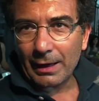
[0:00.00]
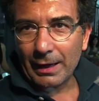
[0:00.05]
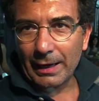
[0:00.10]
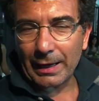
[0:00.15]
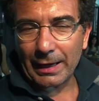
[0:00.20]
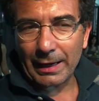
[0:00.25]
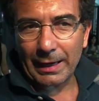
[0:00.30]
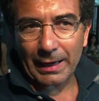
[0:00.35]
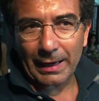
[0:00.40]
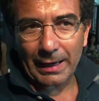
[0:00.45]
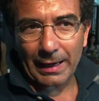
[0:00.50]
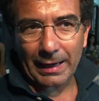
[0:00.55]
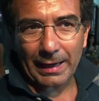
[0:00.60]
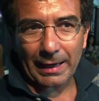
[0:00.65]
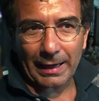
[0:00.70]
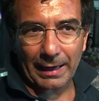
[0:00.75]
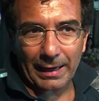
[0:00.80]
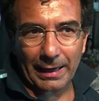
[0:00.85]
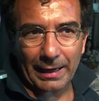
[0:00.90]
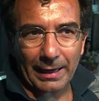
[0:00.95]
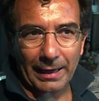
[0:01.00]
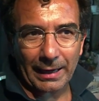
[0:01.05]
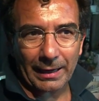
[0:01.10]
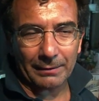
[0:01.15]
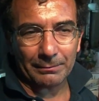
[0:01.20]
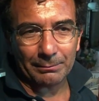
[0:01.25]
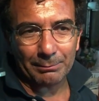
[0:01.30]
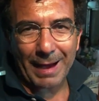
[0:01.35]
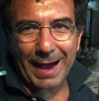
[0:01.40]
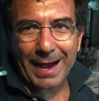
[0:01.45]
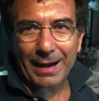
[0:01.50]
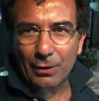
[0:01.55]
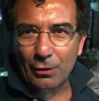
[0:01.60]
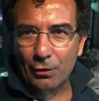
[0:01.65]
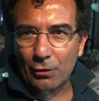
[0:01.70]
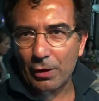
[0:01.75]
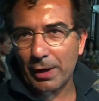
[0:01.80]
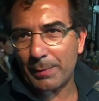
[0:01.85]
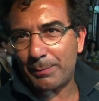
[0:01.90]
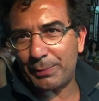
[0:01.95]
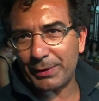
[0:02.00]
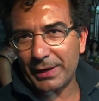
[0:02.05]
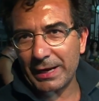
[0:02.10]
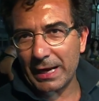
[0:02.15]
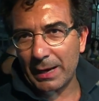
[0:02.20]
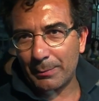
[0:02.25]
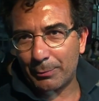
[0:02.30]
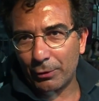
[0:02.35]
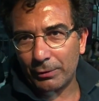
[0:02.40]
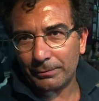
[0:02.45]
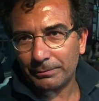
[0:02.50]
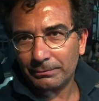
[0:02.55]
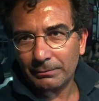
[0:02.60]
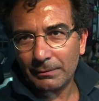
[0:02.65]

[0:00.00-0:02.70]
e Bacco e Priapo,